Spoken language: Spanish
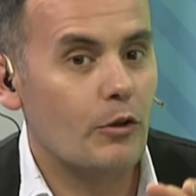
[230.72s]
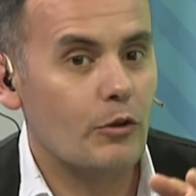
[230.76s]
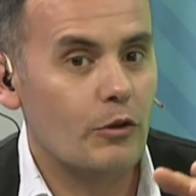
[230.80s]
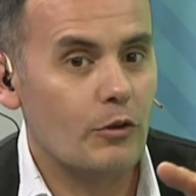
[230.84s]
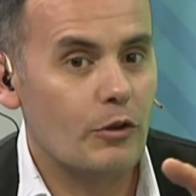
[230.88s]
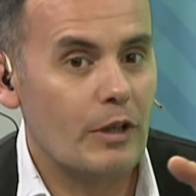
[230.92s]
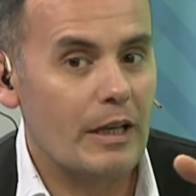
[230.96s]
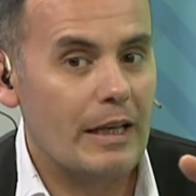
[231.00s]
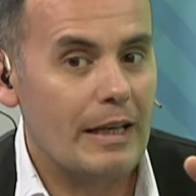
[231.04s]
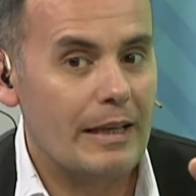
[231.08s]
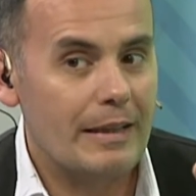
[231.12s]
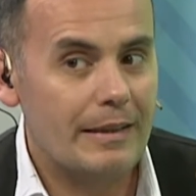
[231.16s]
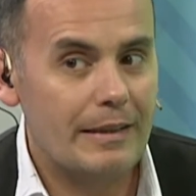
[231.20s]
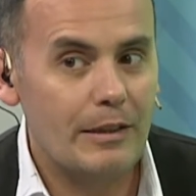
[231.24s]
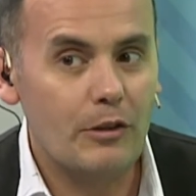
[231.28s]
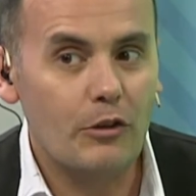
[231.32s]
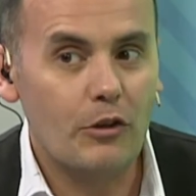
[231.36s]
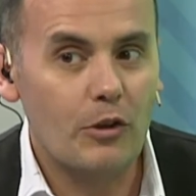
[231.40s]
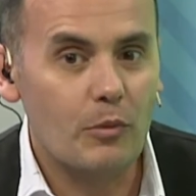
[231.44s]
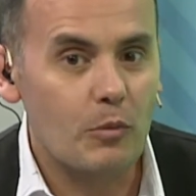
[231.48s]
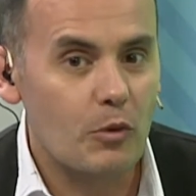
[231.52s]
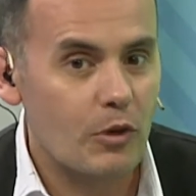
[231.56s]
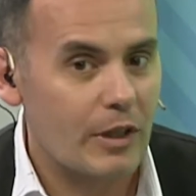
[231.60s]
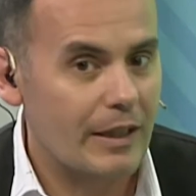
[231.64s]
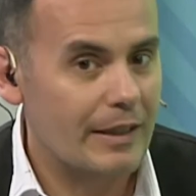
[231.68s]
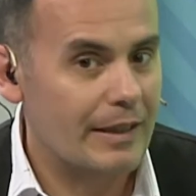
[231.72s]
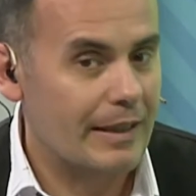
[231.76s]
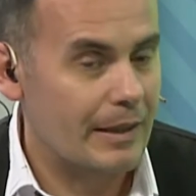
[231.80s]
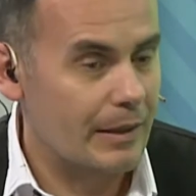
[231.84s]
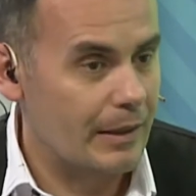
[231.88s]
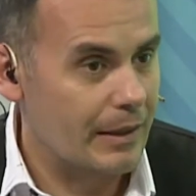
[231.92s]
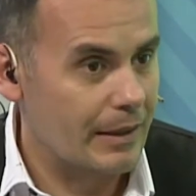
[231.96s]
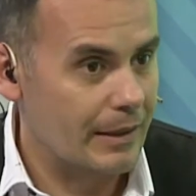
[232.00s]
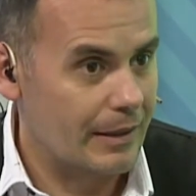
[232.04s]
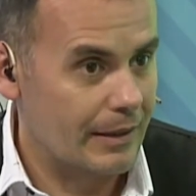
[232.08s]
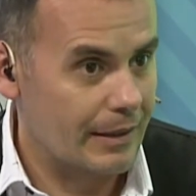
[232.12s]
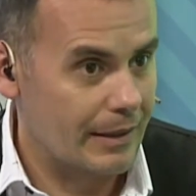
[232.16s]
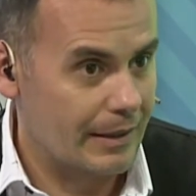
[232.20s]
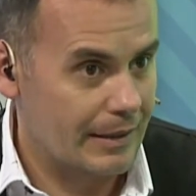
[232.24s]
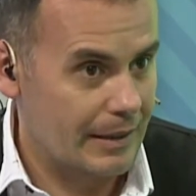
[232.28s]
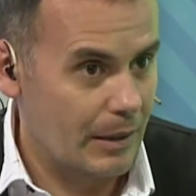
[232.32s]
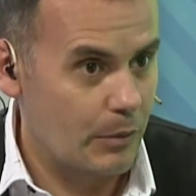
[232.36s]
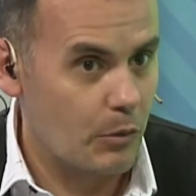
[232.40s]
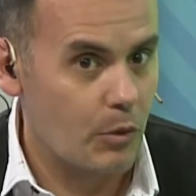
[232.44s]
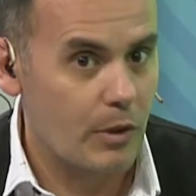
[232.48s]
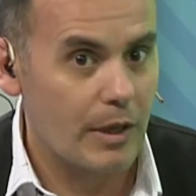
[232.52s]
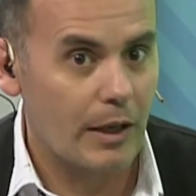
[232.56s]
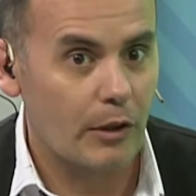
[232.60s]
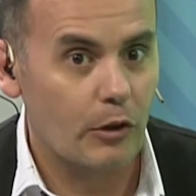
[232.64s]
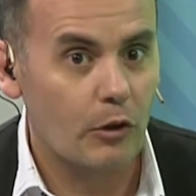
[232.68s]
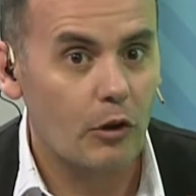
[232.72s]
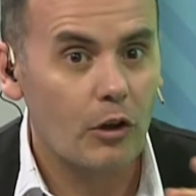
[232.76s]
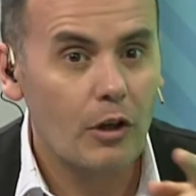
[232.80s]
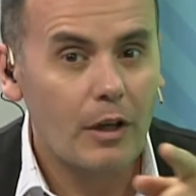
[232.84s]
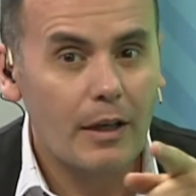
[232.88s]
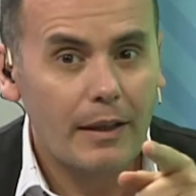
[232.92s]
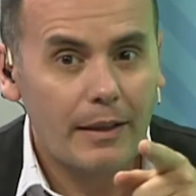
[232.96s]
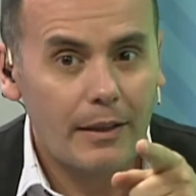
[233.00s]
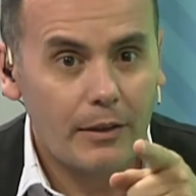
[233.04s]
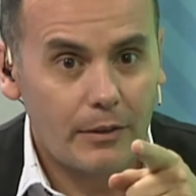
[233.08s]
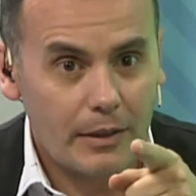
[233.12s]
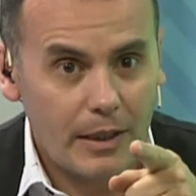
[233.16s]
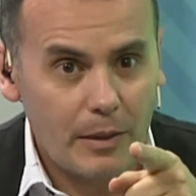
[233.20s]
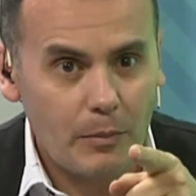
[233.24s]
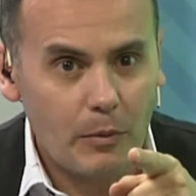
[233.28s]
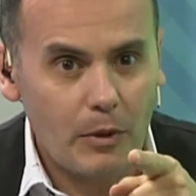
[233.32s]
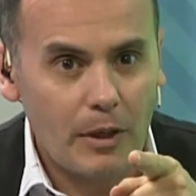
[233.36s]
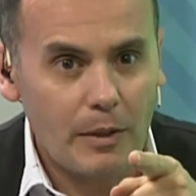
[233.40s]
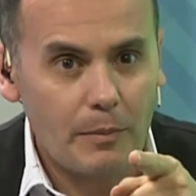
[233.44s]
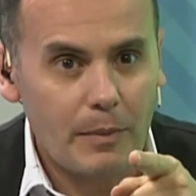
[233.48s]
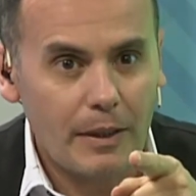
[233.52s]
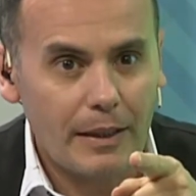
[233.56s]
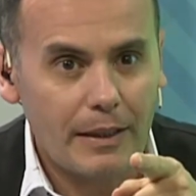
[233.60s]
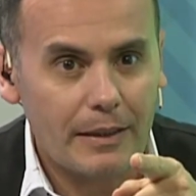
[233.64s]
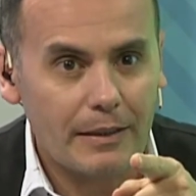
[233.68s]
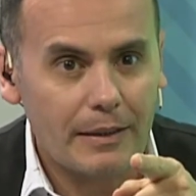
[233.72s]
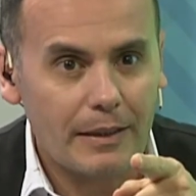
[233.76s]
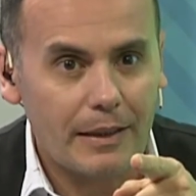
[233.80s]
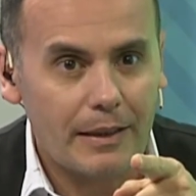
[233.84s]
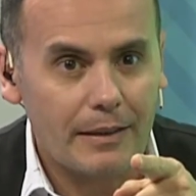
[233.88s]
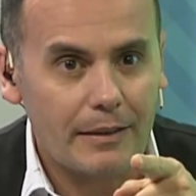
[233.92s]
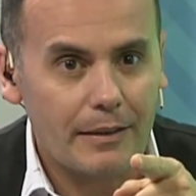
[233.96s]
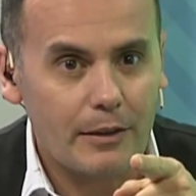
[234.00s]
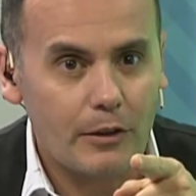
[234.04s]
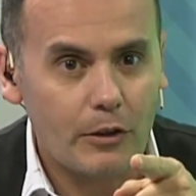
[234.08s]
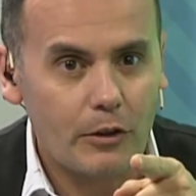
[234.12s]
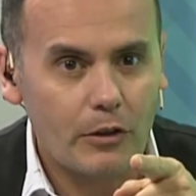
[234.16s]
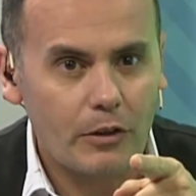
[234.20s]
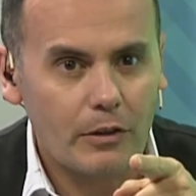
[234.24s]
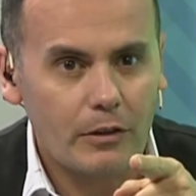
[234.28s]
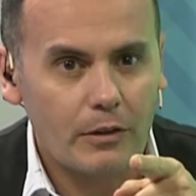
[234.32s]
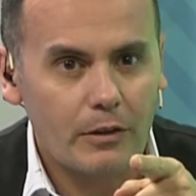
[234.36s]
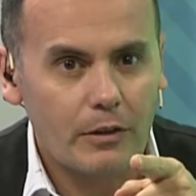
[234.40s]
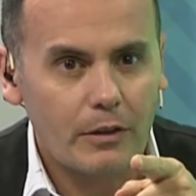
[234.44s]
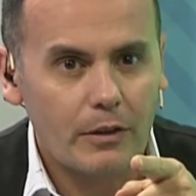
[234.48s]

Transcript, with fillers: con el estilo de mujer que, está buscando. ¿Tenemos la imagen de la anterior?